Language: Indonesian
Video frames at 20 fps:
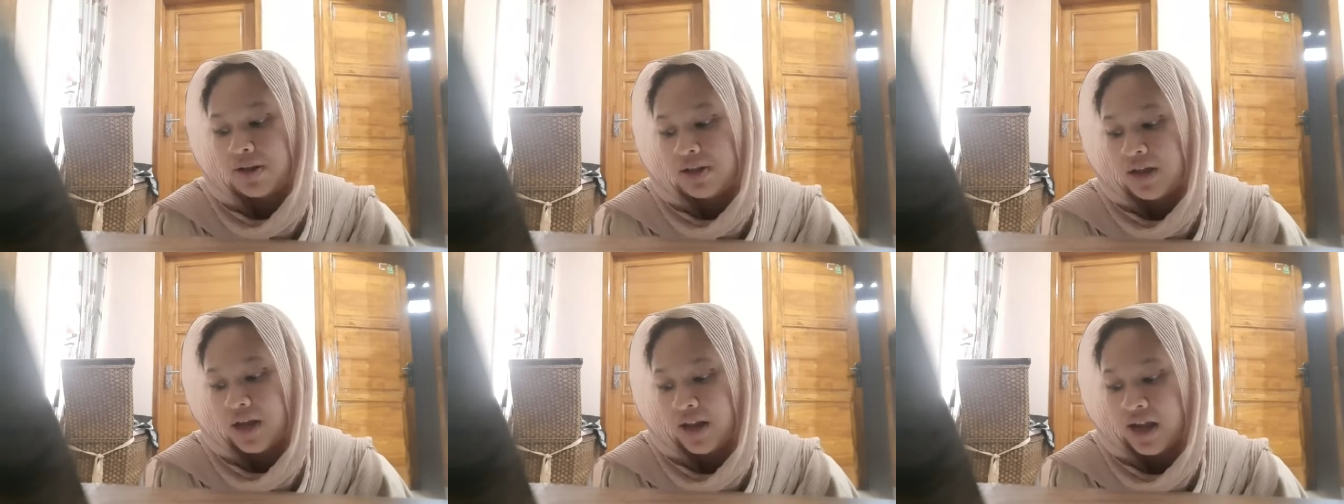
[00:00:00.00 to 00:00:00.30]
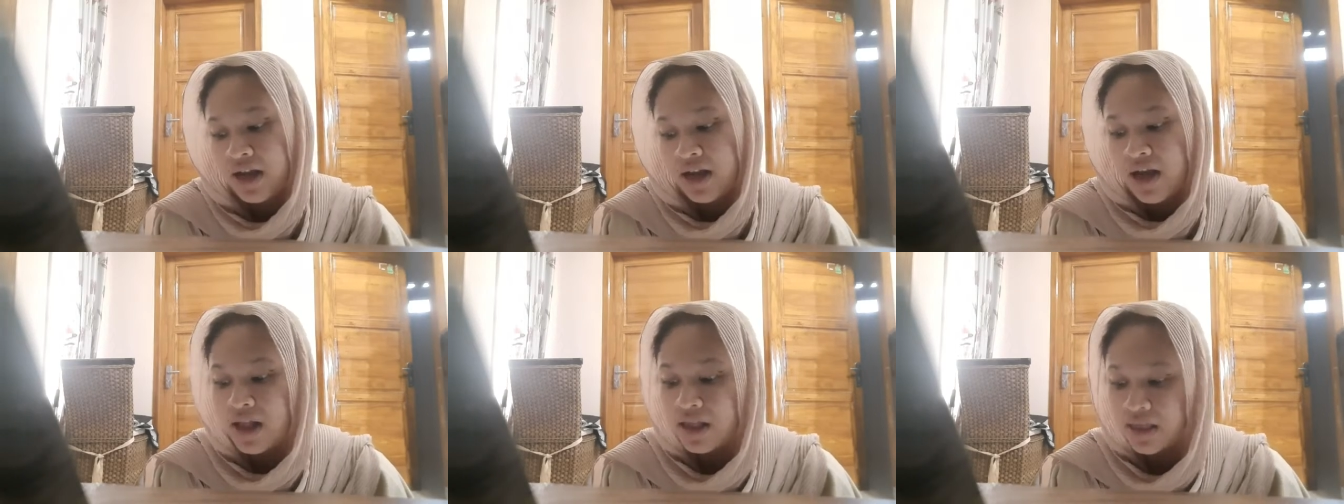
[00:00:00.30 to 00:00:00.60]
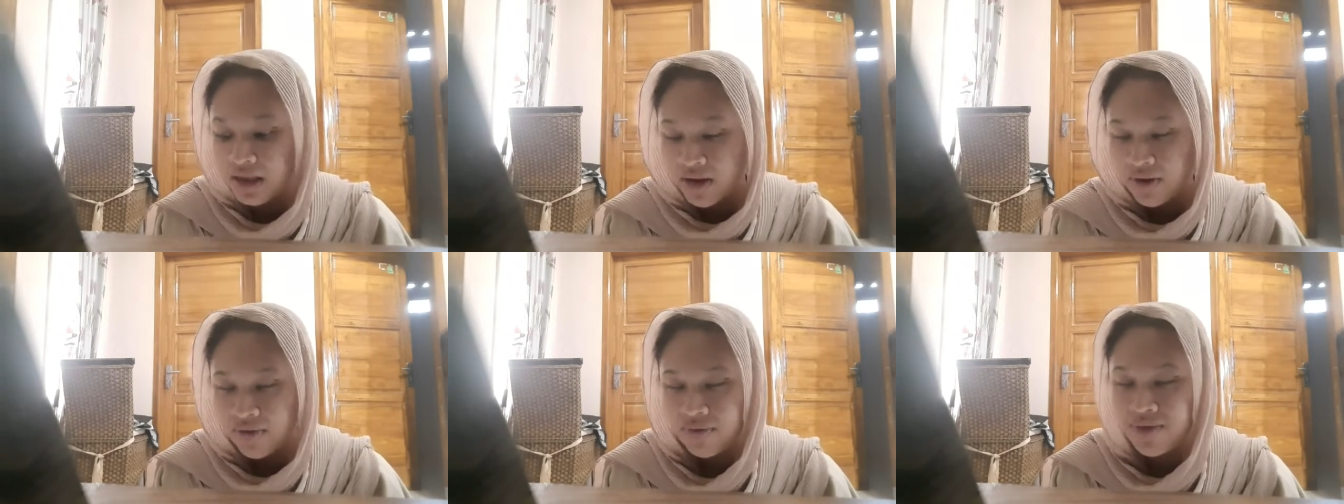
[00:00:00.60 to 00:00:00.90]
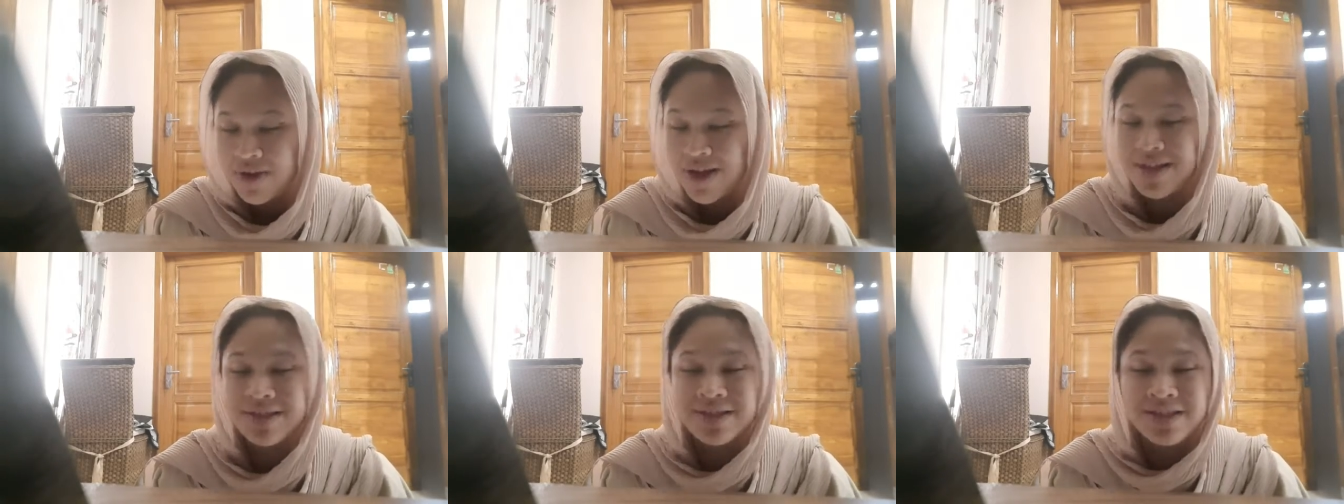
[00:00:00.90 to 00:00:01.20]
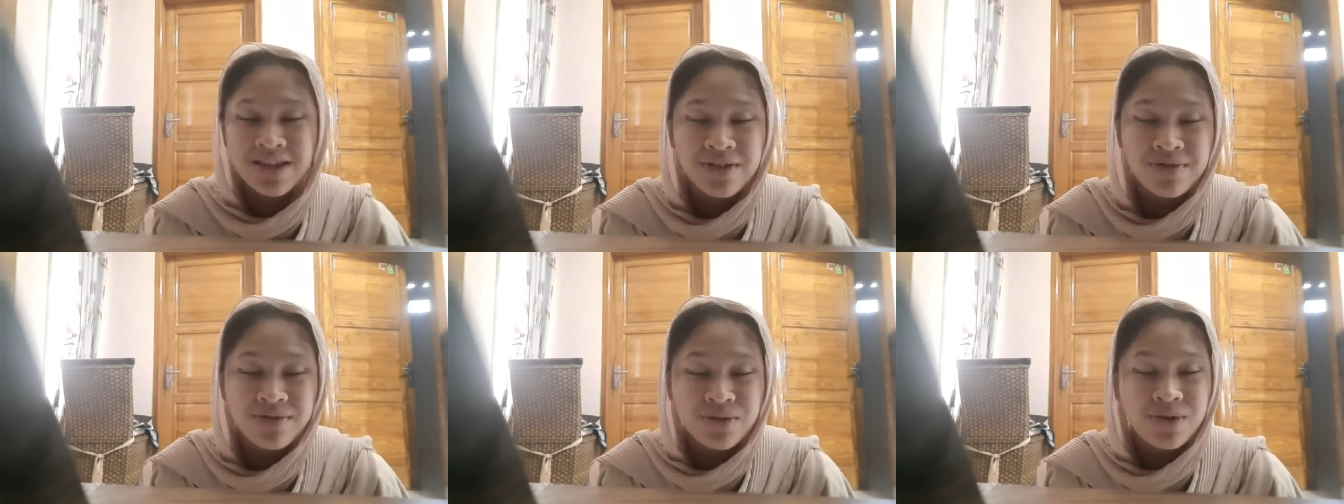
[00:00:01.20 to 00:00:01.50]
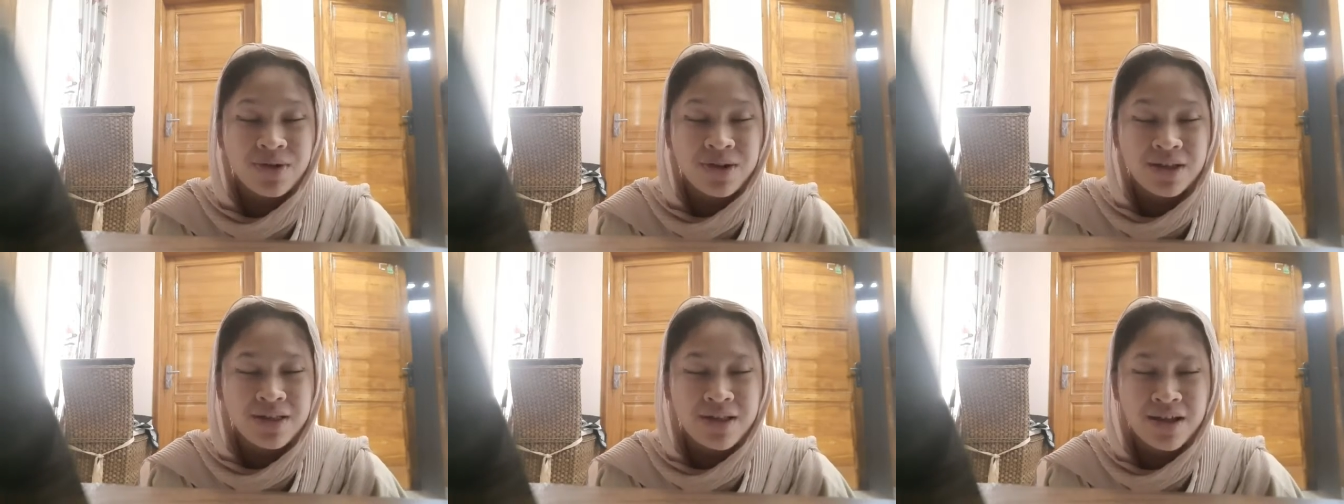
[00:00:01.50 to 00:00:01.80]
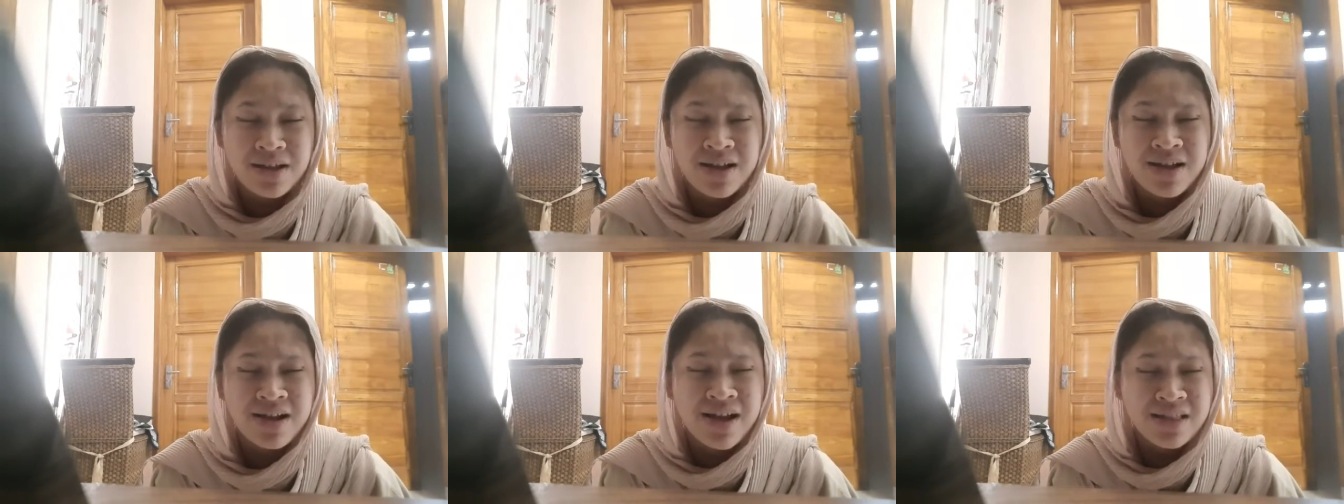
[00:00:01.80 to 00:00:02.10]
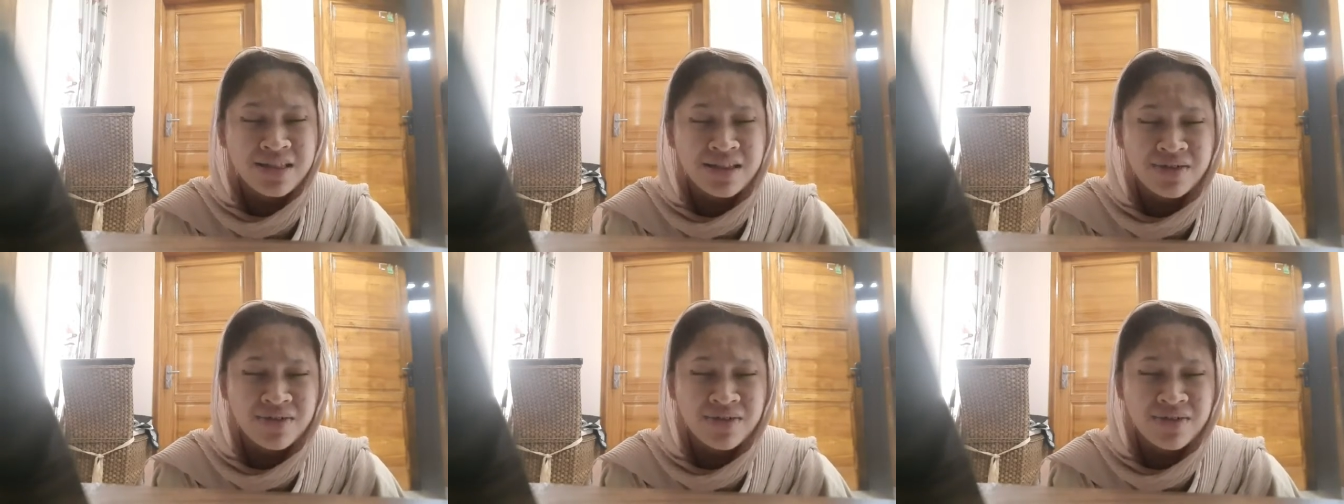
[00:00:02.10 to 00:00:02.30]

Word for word: yang negatif dan self talk kita negatif